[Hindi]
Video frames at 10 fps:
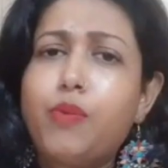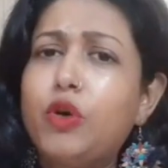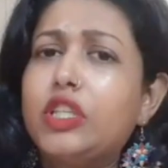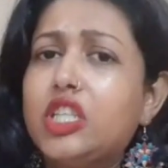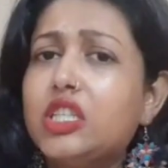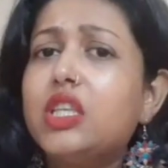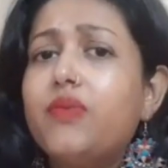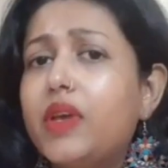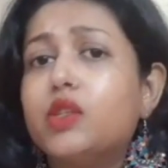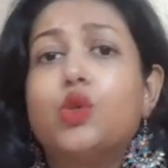आपको अच्छे
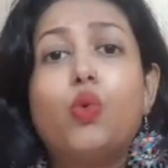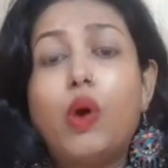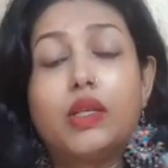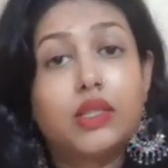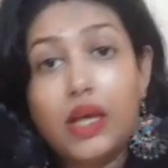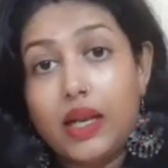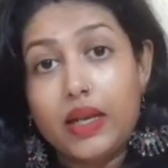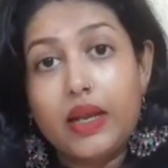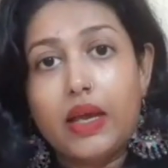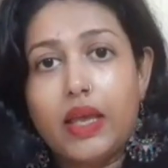से फेस को वॉश कर
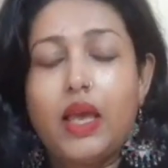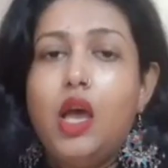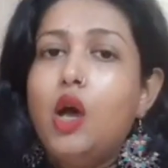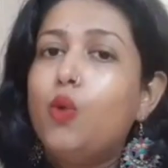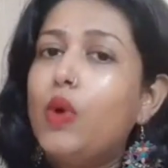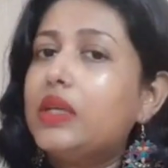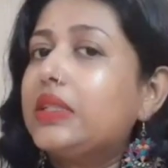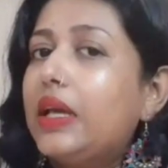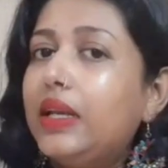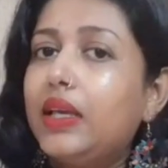लेना है
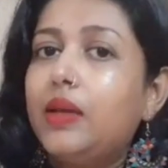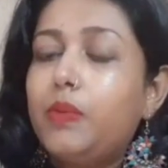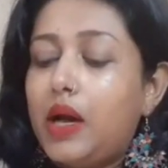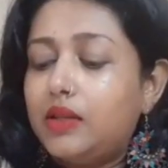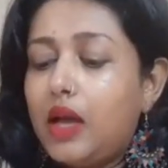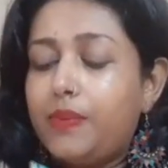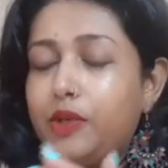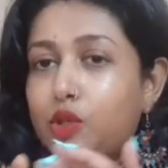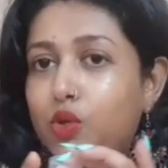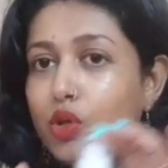वॉश करने के बाद
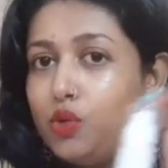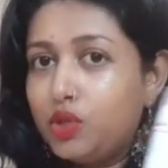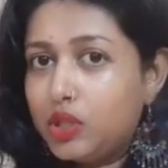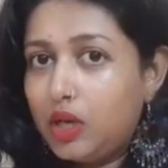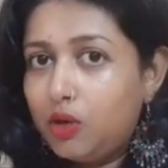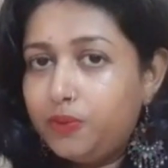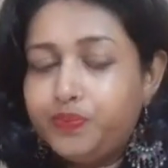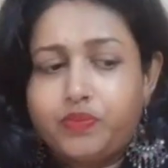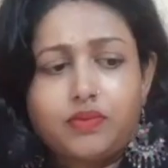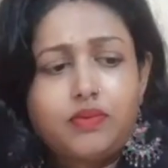आप इसको यूज करो
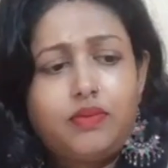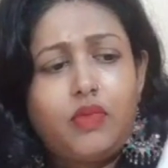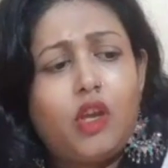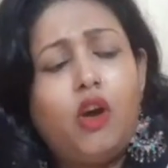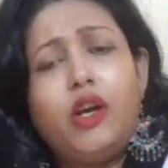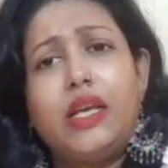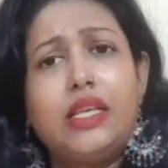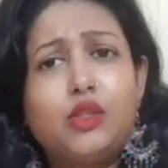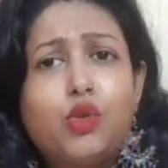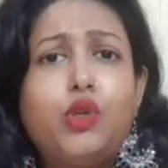और
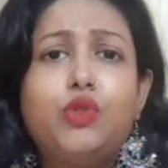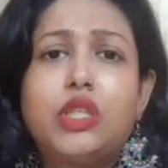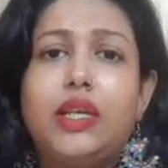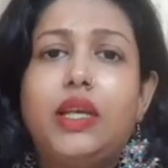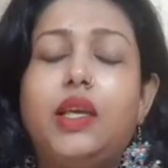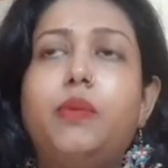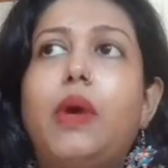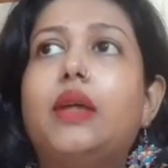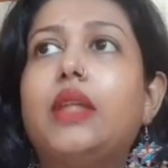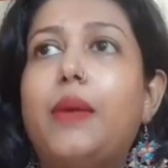इसको यूज करने के
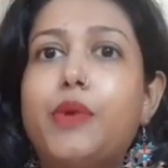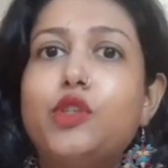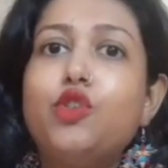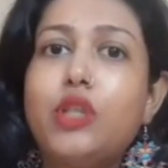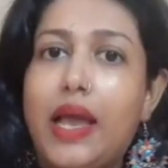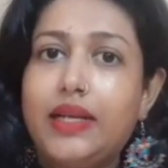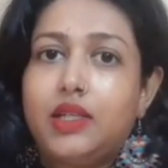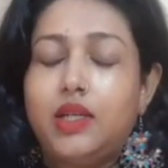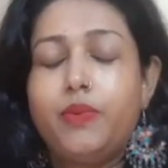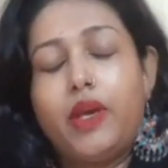बाद आपका जो
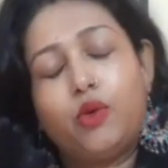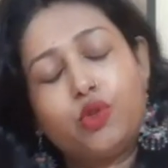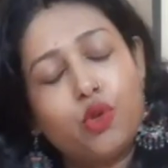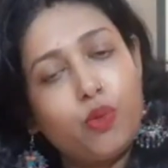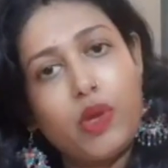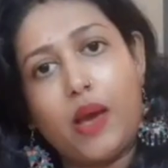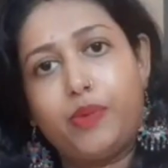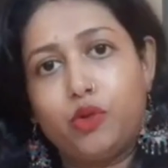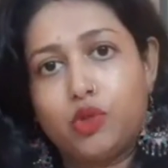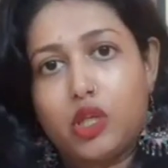नाइट क्रीम है उसको भी
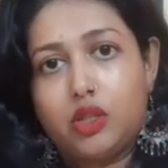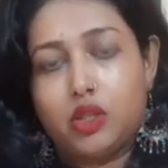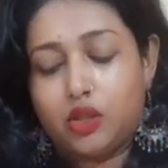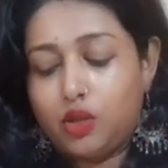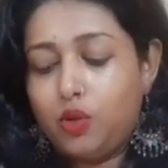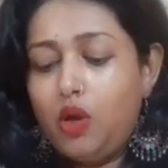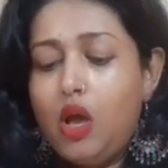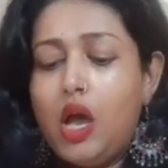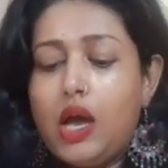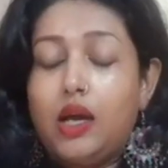आप यूज कर सकते हो
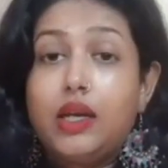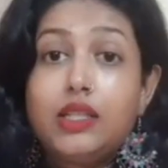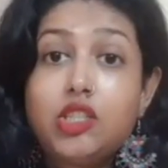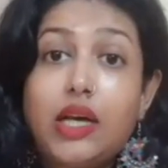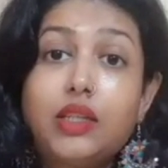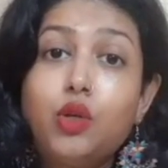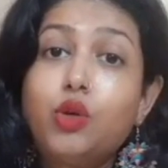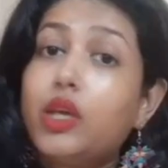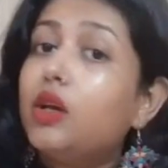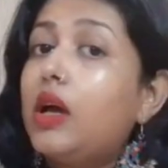अगर चाहते हो
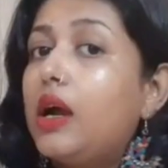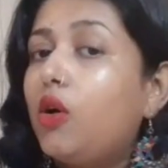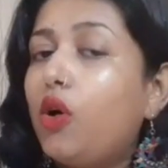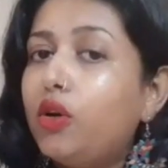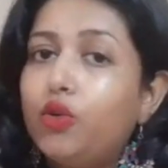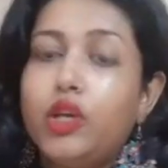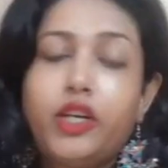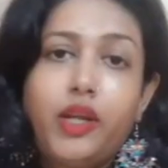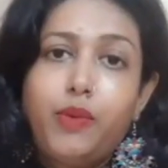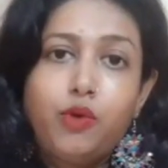कि और कोई
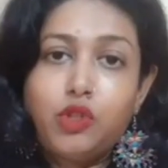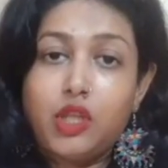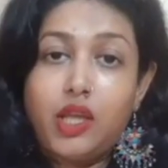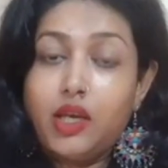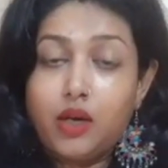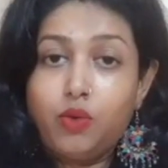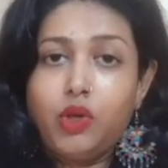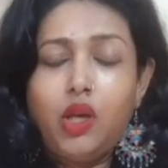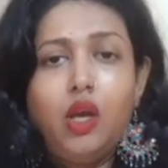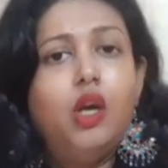क्रीम यूज नहीं
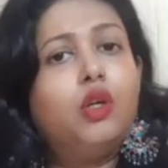करूंगी